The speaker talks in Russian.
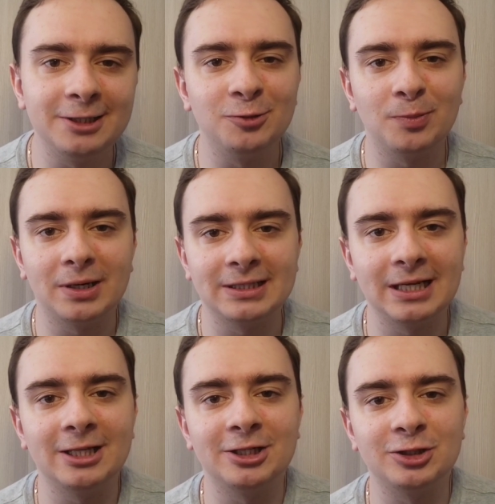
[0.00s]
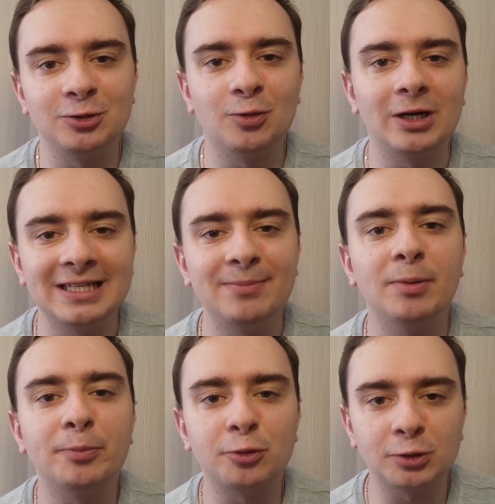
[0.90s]
Криту показалось, что хотя
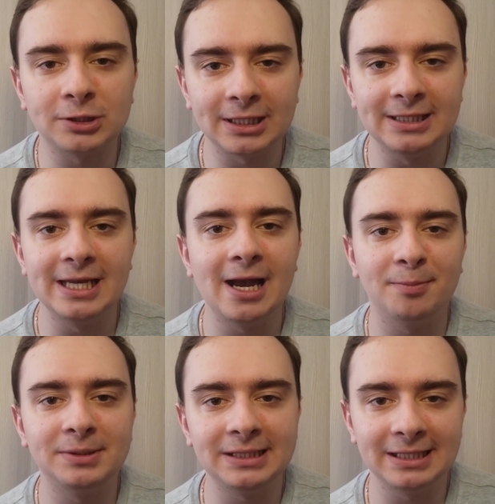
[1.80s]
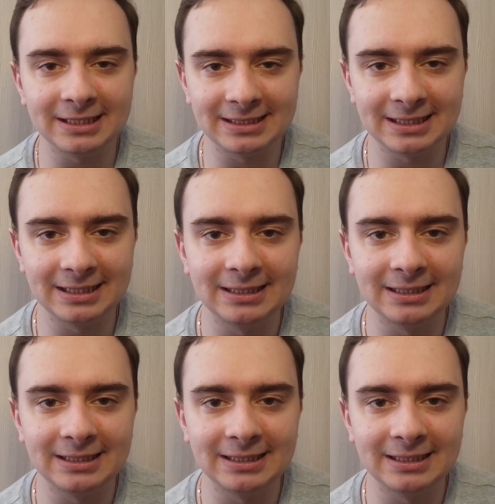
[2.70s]
бы просто не обсериться